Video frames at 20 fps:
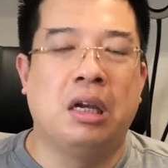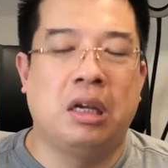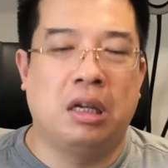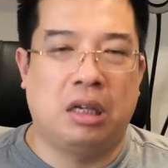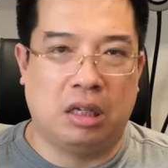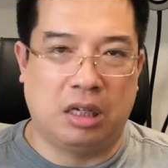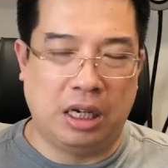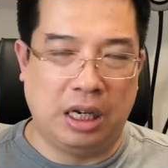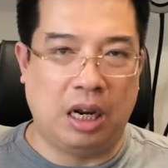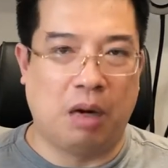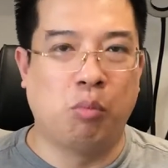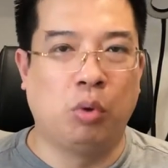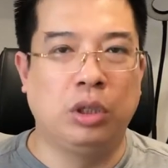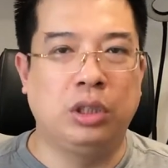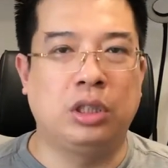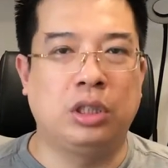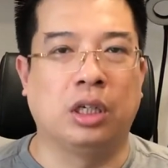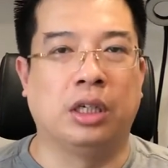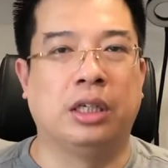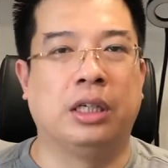Khi nào muốn
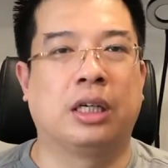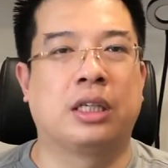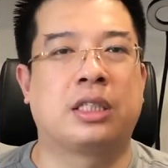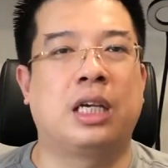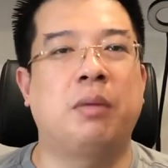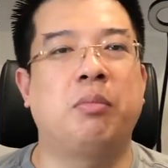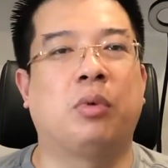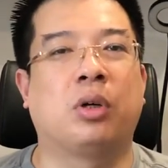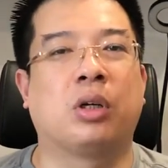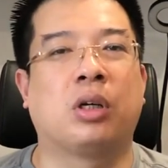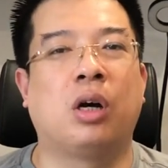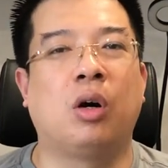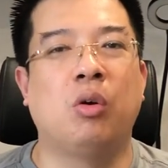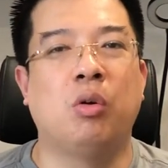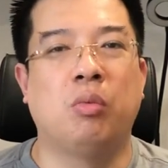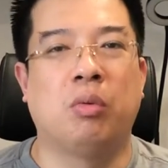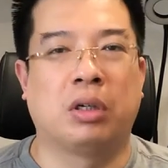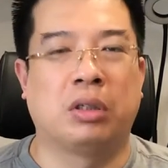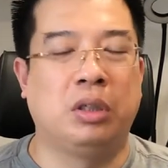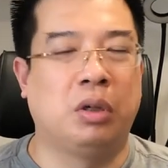chửi thằng sếp một câu
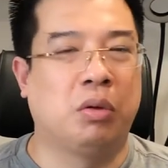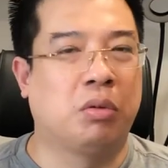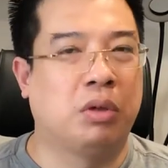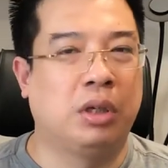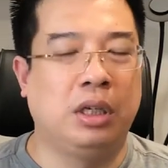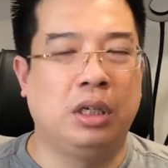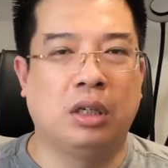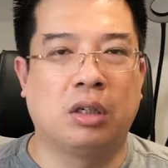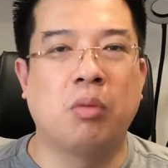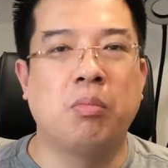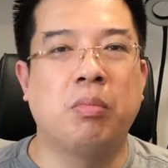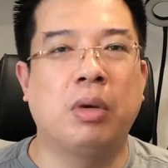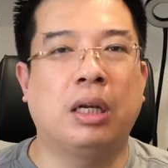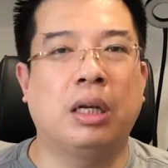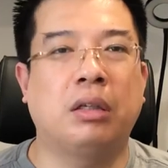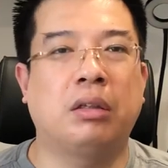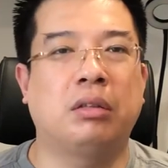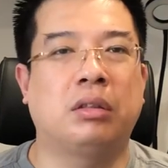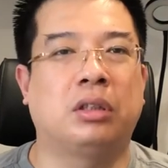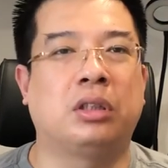mà nhiều khi không biết
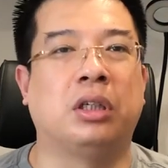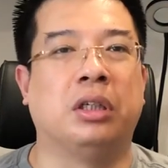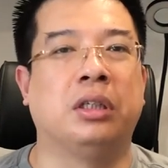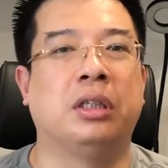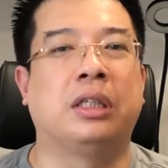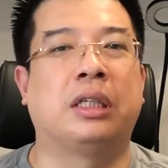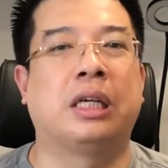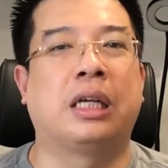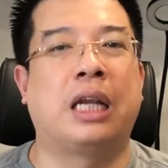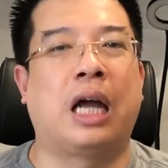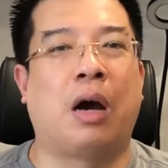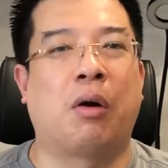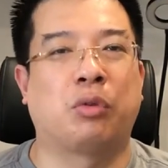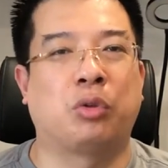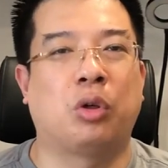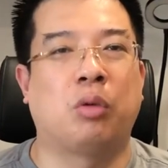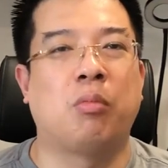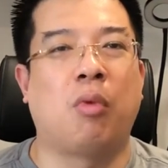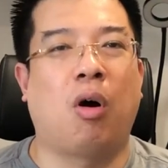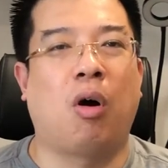chửi như thế nào cho
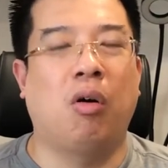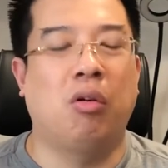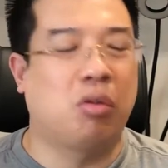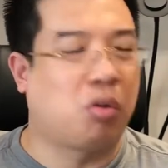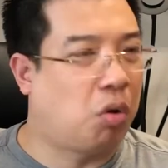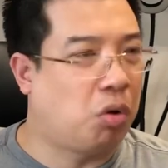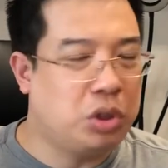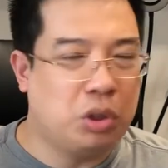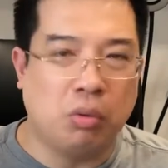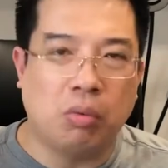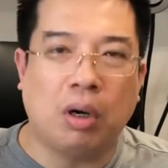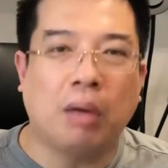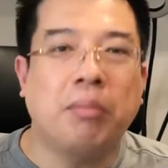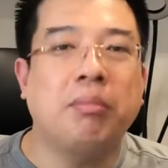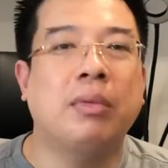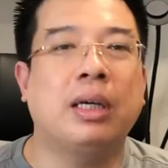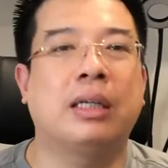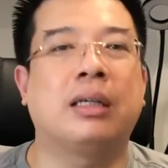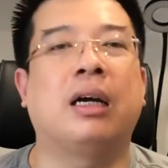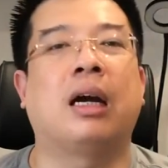nó bỏ, khó chịu lắm
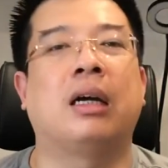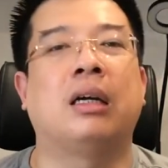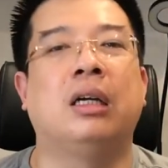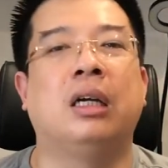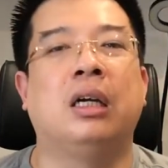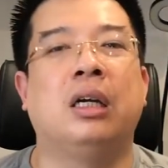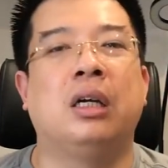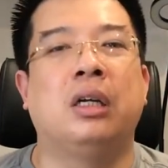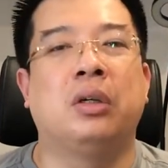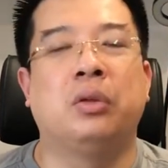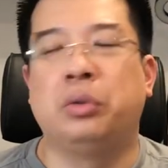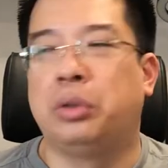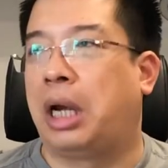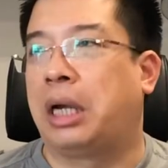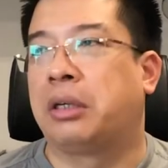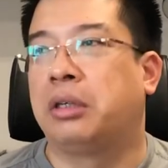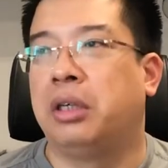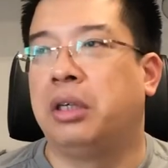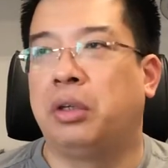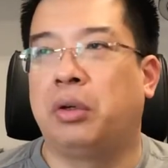anh ạ. Ui
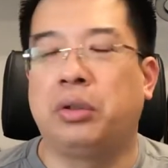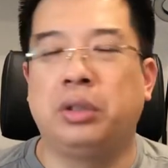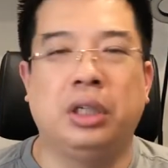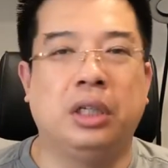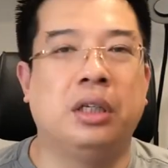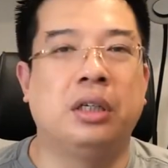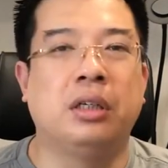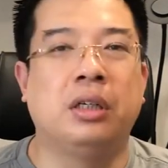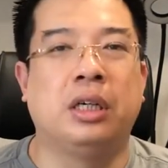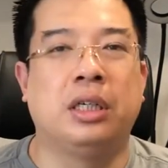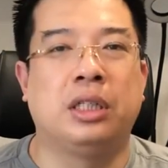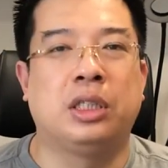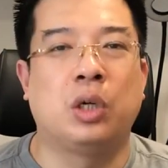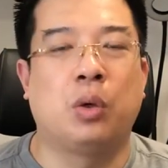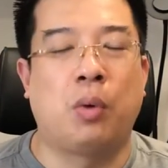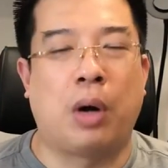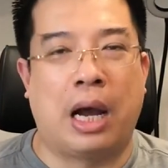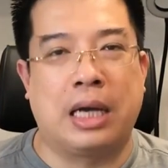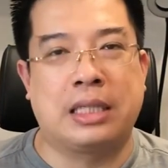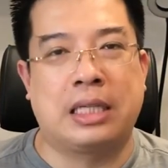anh ơi, nó nhìn thấy người
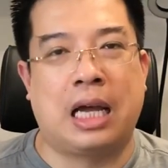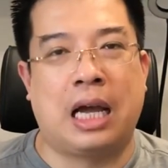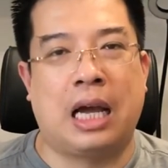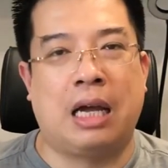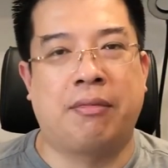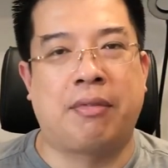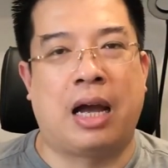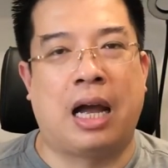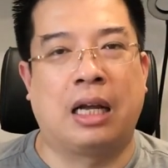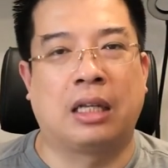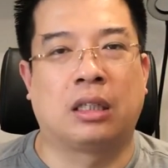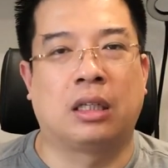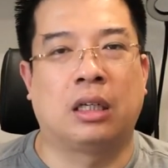châu Á da vàng,